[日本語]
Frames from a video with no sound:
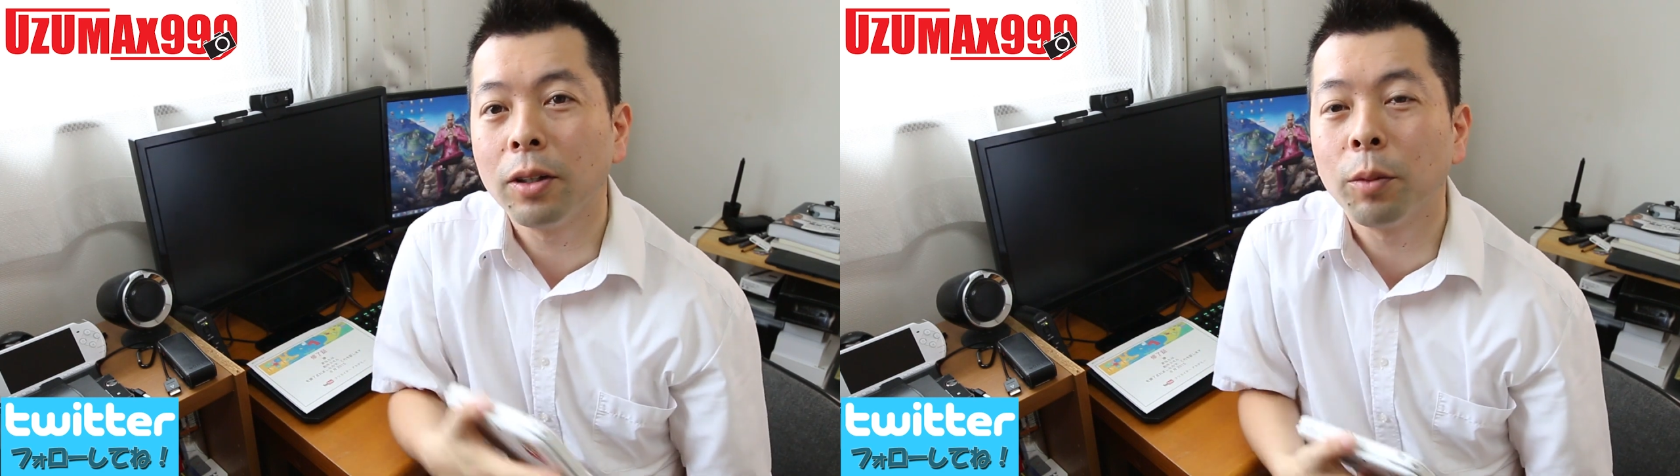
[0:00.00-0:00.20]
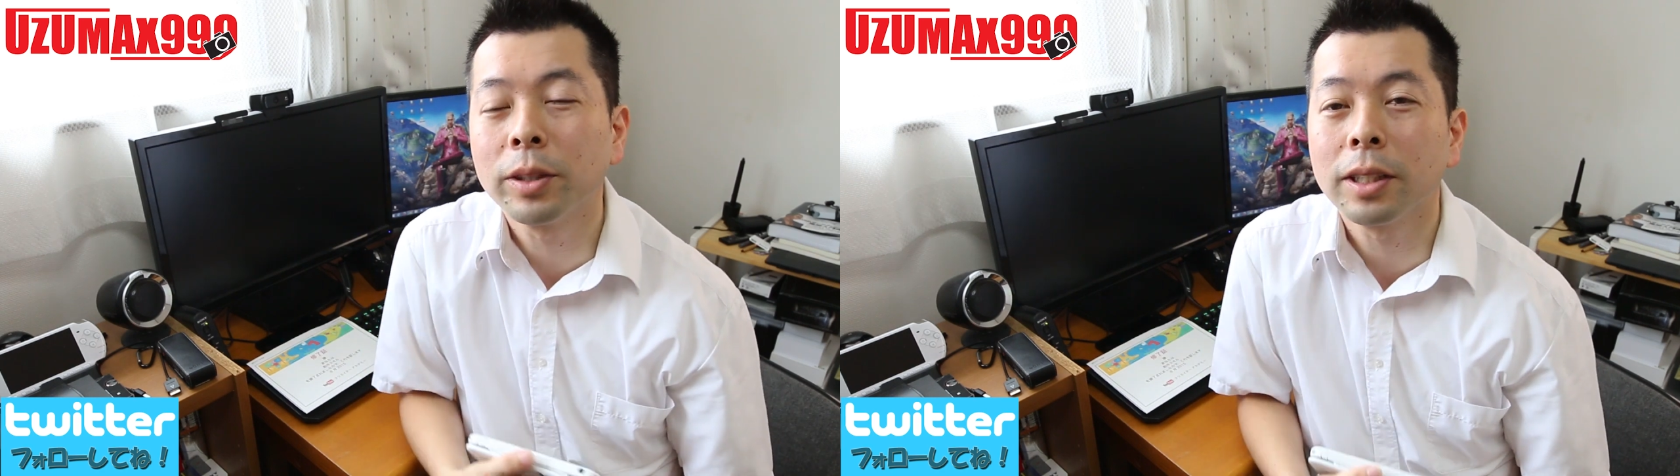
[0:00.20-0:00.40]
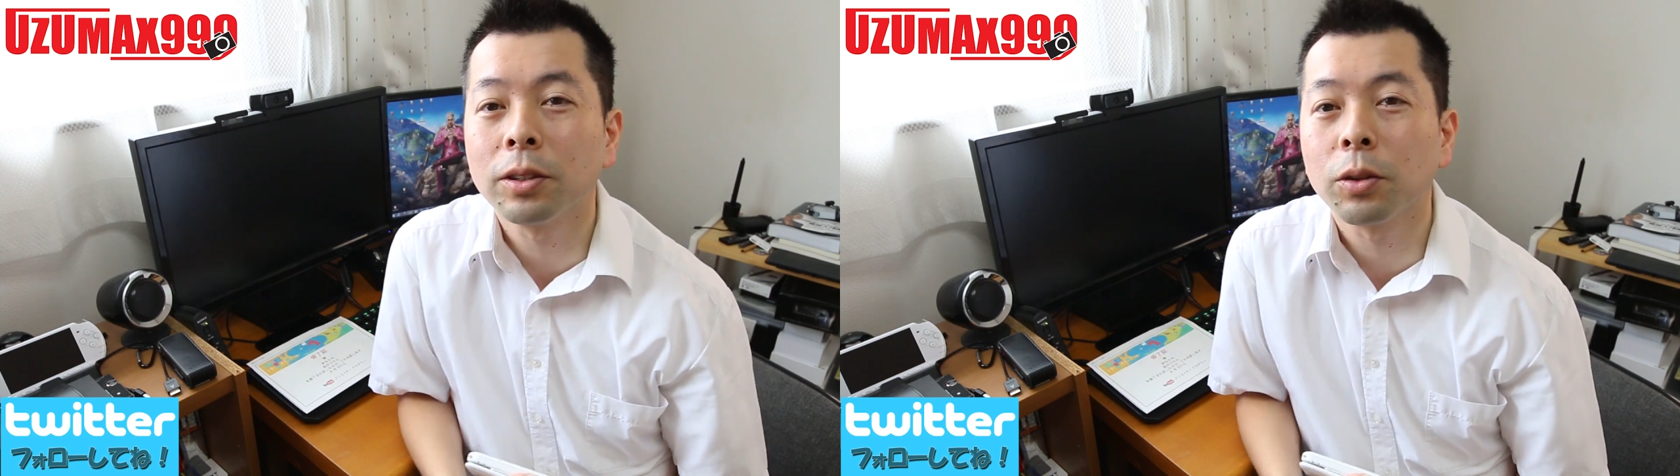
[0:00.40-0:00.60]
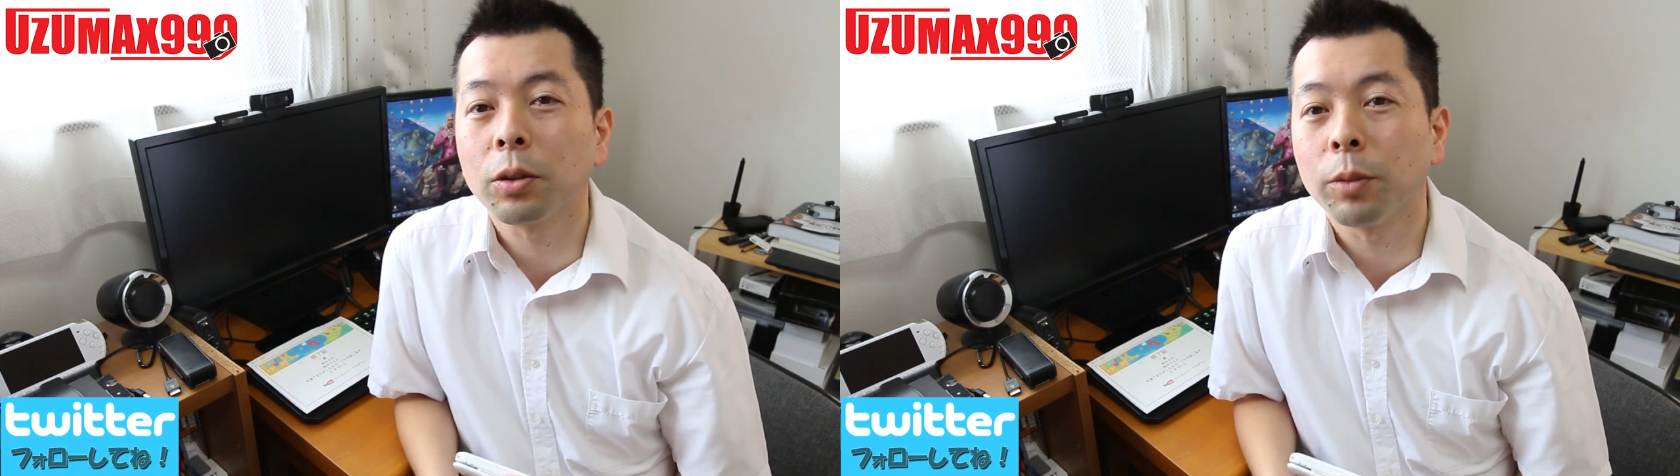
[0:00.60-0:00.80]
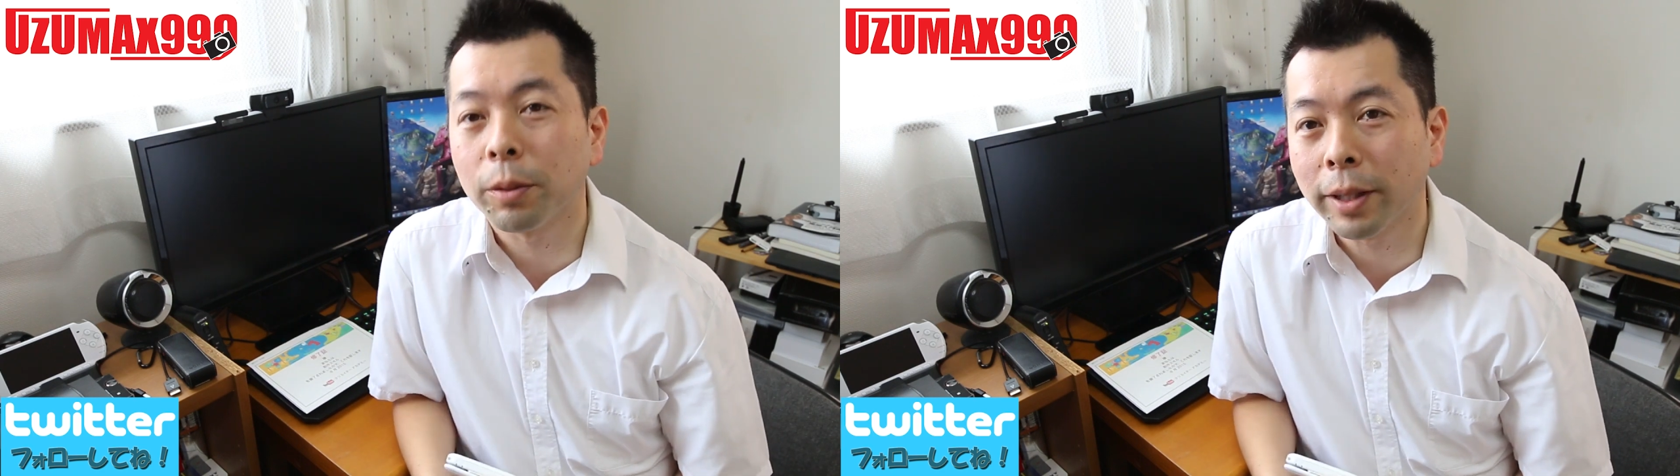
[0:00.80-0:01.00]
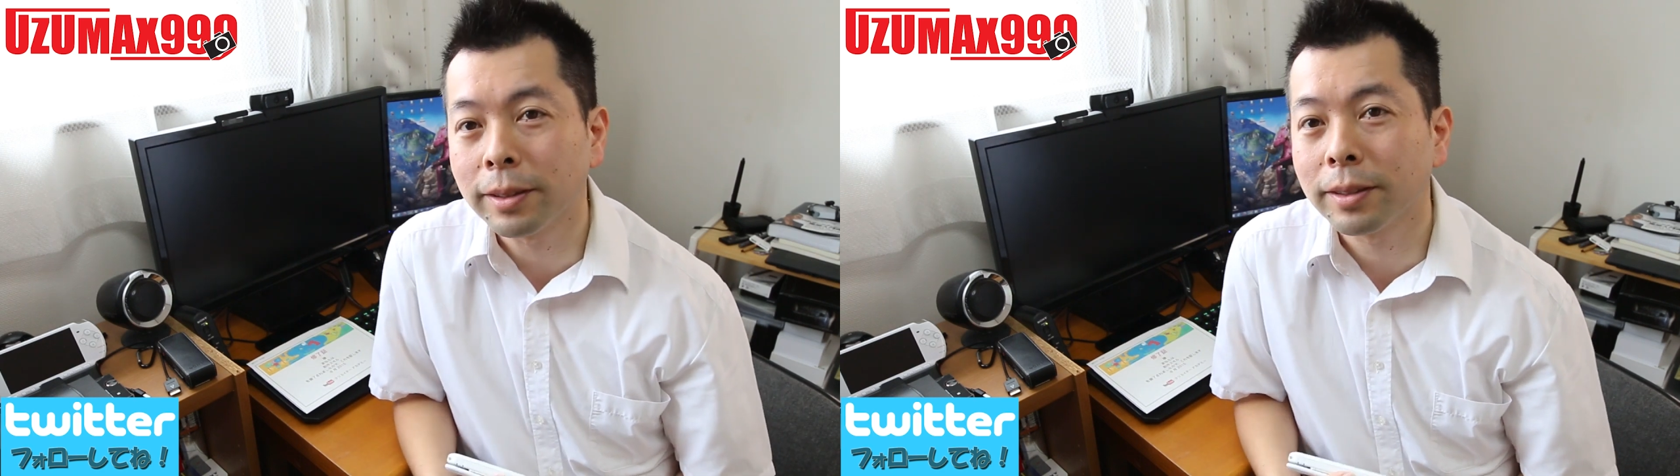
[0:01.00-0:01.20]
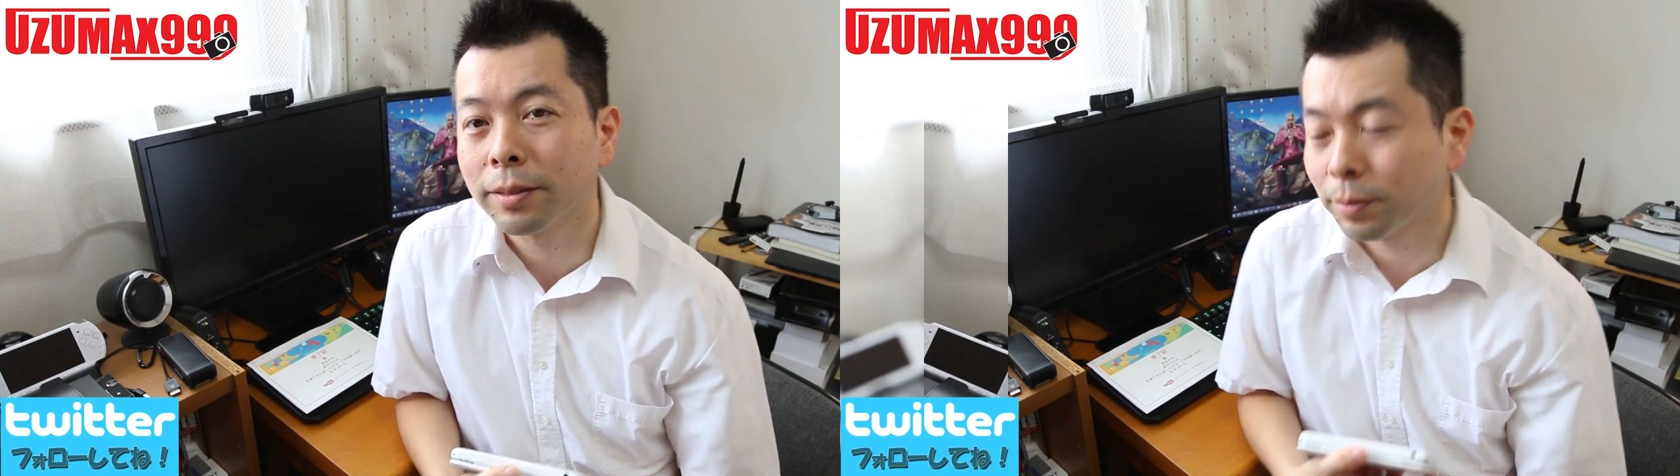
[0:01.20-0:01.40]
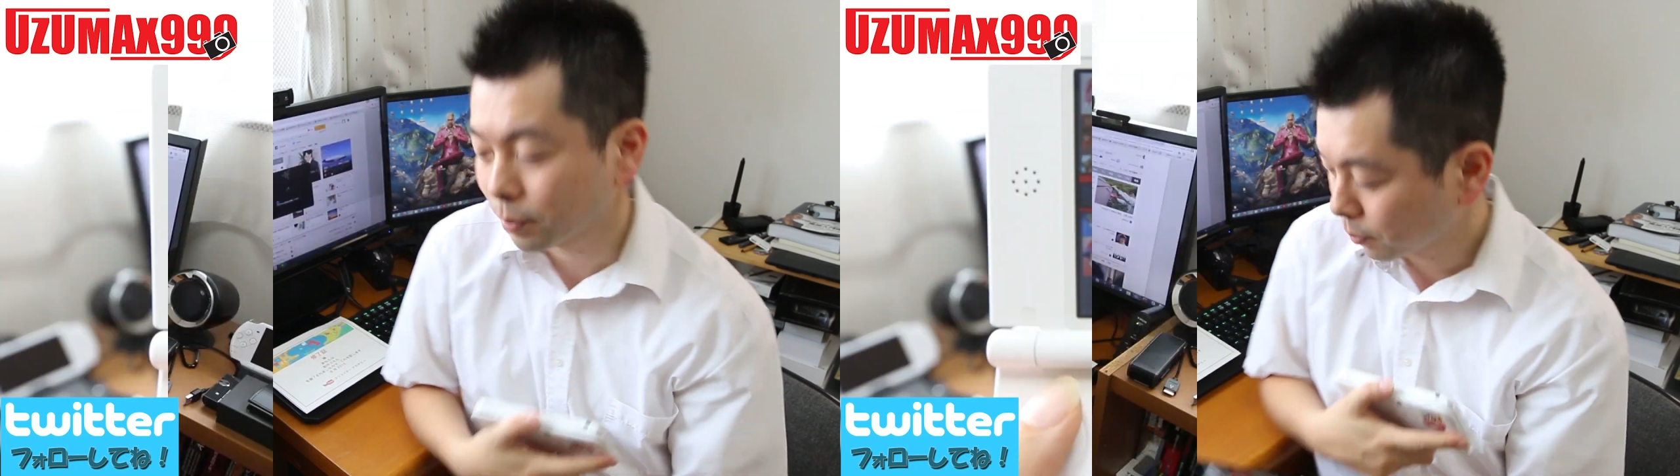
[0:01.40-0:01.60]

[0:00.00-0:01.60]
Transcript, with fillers: お見せしようと思いますはい